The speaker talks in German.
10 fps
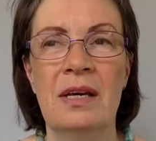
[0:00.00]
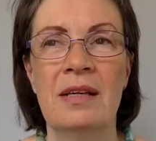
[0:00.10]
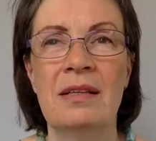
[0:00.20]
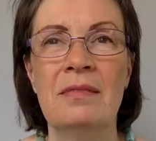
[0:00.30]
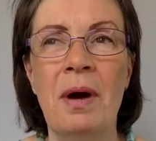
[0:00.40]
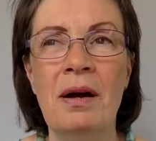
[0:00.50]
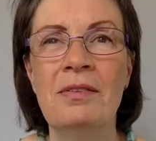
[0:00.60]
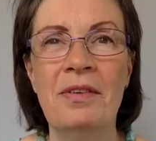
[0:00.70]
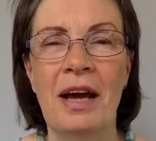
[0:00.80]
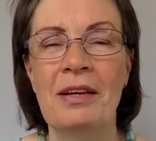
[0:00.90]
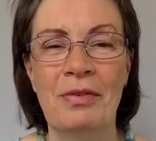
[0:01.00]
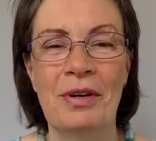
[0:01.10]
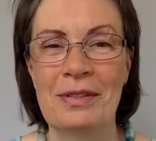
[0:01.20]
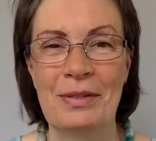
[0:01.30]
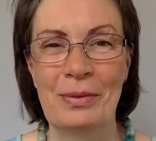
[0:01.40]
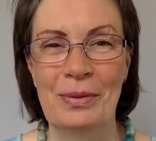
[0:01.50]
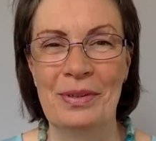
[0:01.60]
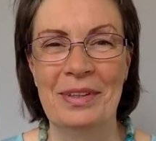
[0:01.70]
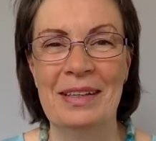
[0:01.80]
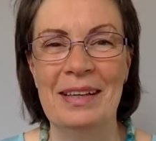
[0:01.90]
Das machen wir einfach so.
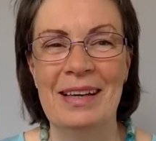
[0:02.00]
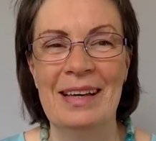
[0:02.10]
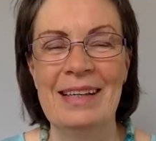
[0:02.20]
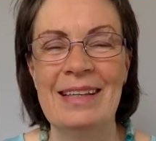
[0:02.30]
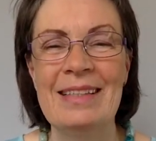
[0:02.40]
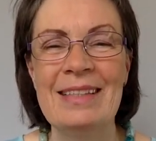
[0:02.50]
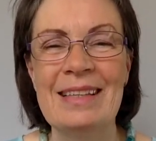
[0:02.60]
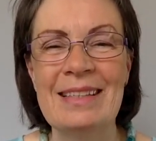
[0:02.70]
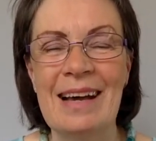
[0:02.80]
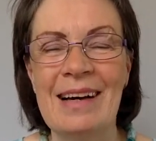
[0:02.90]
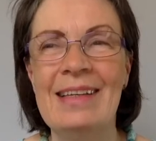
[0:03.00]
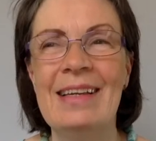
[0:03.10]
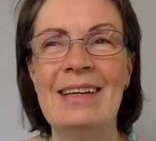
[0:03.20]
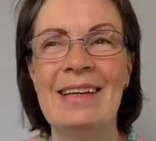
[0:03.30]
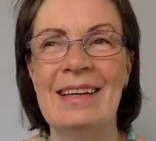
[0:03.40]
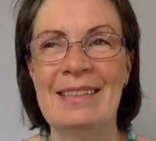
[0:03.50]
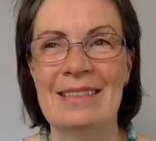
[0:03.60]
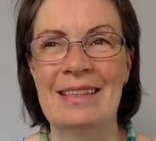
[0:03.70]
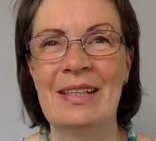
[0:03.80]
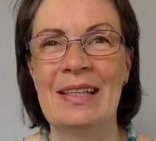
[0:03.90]
Das ist das
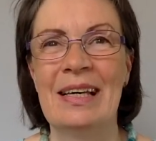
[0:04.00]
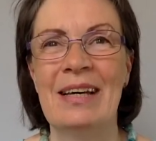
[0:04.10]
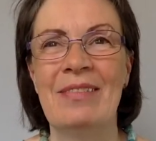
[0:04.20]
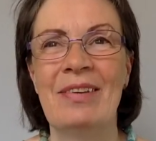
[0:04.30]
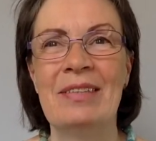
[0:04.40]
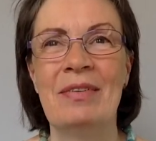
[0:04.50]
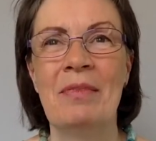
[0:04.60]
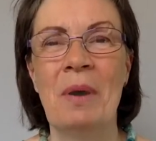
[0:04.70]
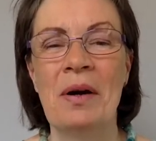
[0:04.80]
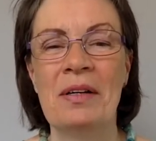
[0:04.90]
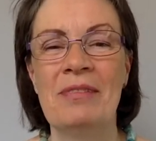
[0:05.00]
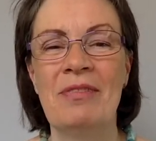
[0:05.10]
allererste, was wir machen.